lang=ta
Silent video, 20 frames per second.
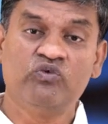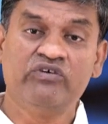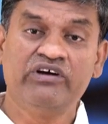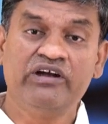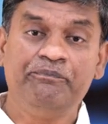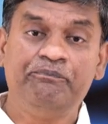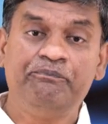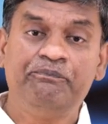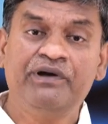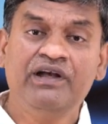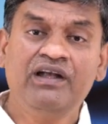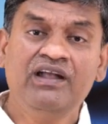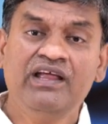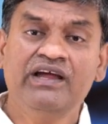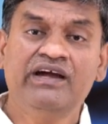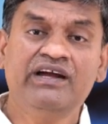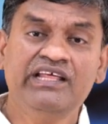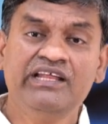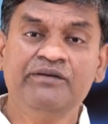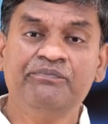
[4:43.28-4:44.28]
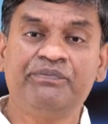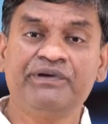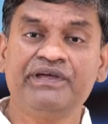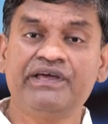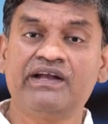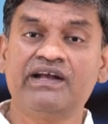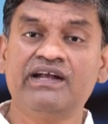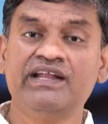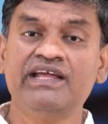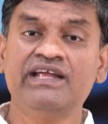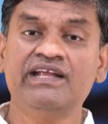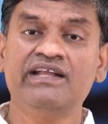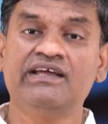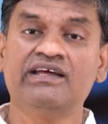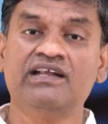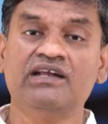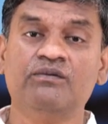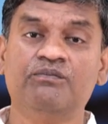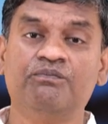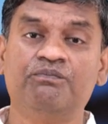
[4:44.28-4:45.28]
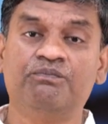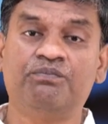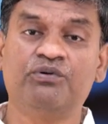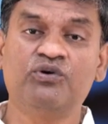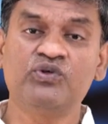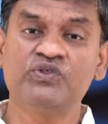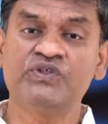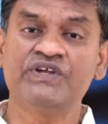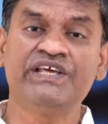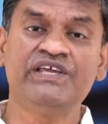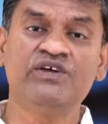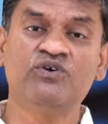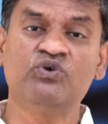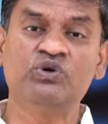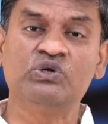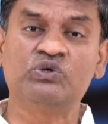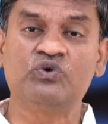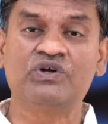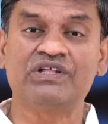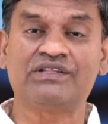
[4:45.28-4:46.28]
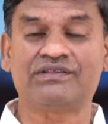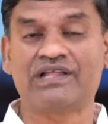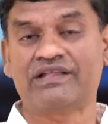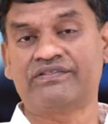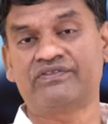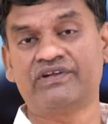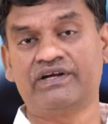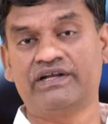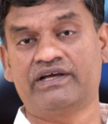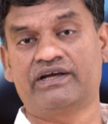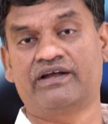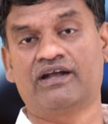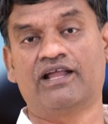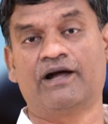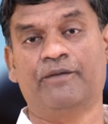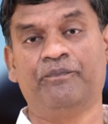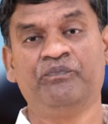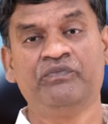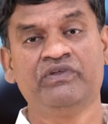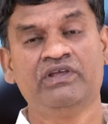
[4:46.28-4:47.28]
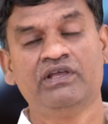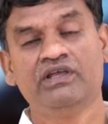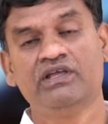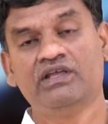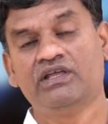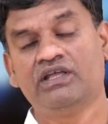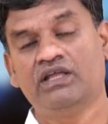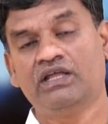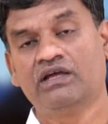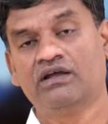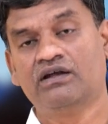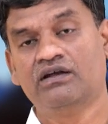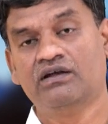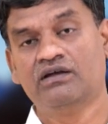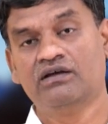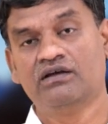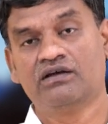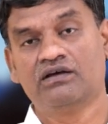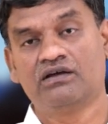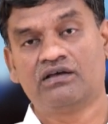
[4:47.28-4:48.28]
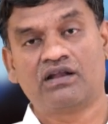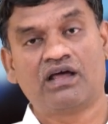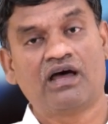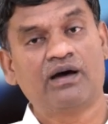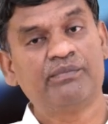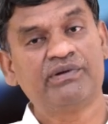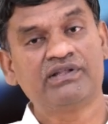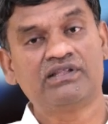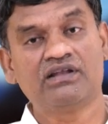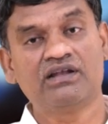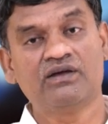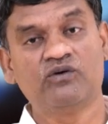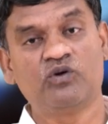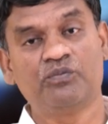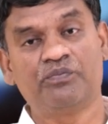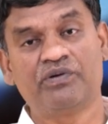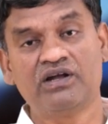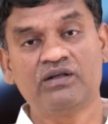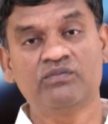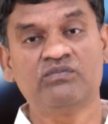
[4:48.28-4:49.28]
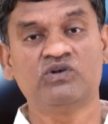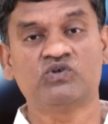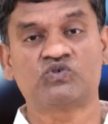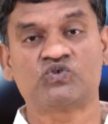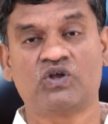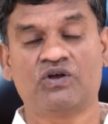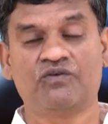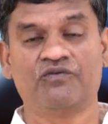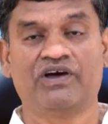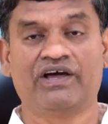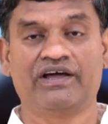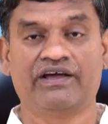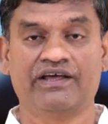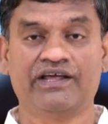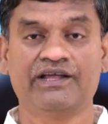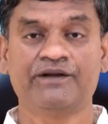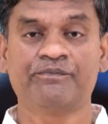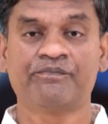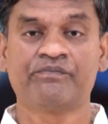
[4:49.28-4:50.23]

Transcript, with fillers: உங்கள் பிள்ளைகளின் பெயரிலே நீங்கள் பொருதனையோடு கூட தத்தெடுக்கலாம் எங்கள் கிராமத்தில் ஒரு பழமொழி சொல்லுவாங்க